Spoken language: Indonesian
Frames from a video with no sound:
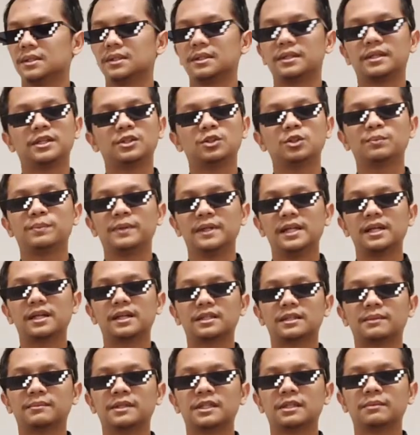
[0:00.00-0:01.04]
itu benar
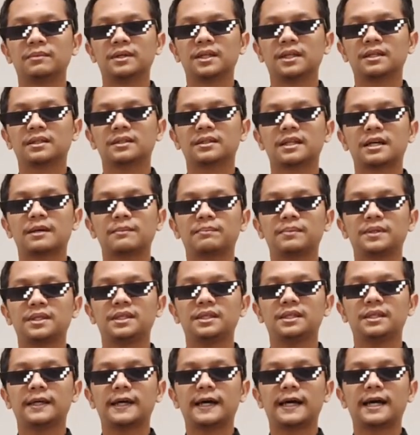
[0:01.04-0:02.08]
teman-teman,
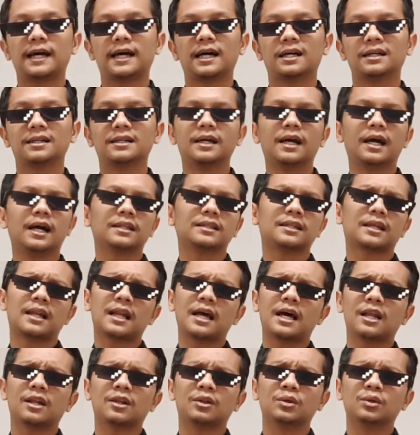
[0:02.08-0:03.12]
tapi ya nggak
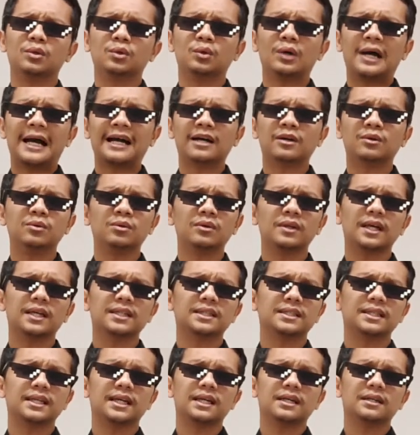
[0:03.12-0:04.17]
terlalu
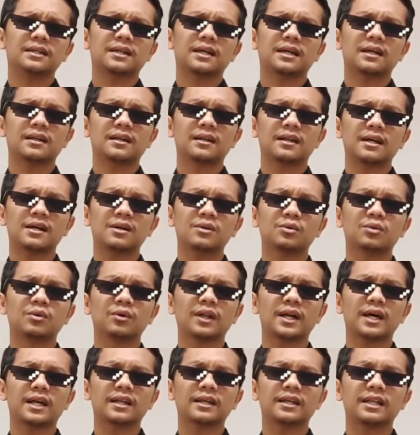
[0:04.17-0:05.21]
akurat ya karena
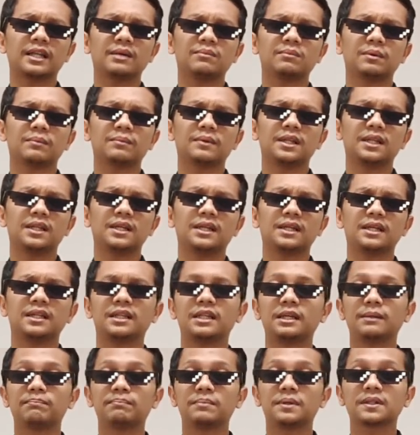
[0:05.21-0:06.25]
ular ini memiliki
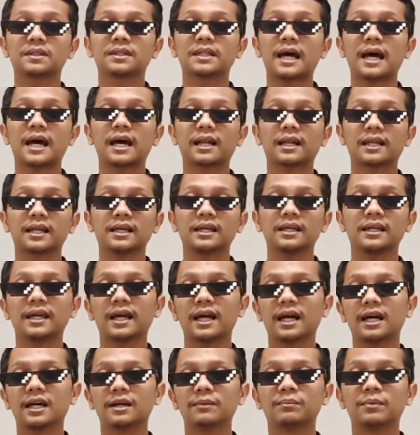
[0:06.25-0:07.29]
tipe taring
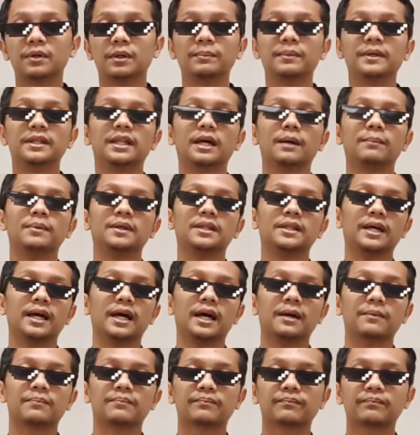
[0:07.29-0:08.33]
yang
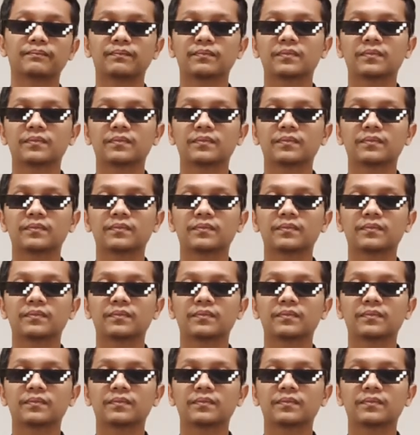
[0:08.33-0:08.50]
berbeda-beda.